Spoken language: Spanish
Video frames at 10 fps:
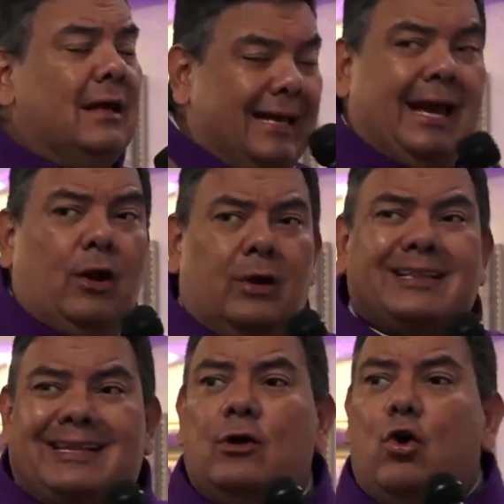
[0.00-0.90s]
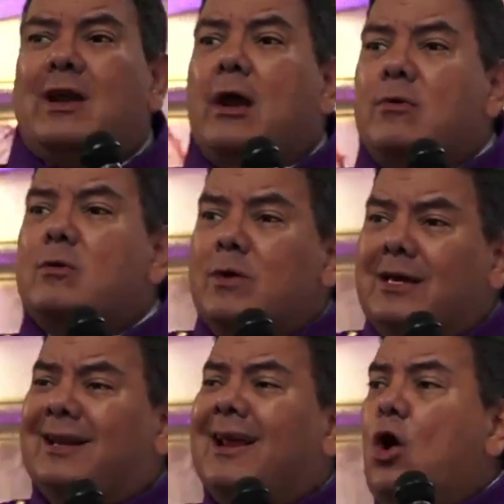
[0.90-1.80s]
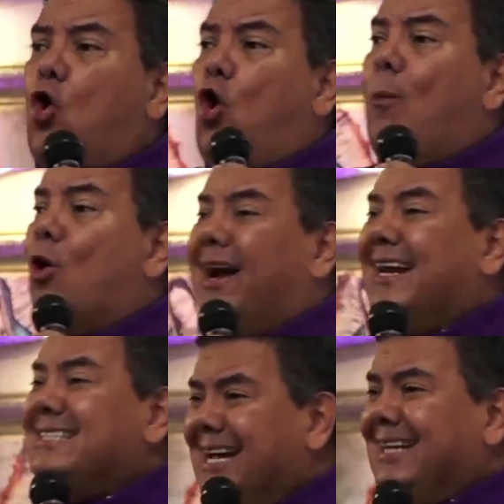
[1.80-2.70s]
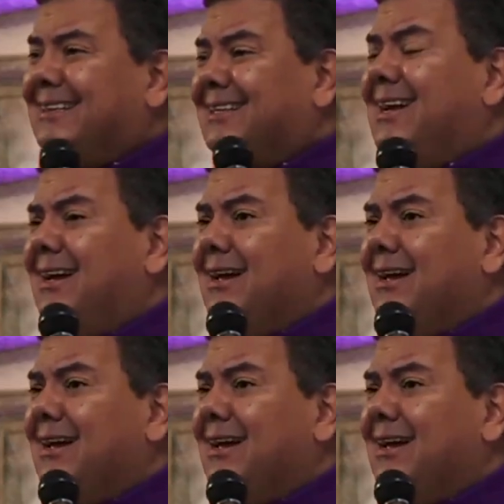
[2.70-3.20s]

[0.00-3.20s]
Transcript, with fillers: ¿Qué es lo que tengo que vivir como creyente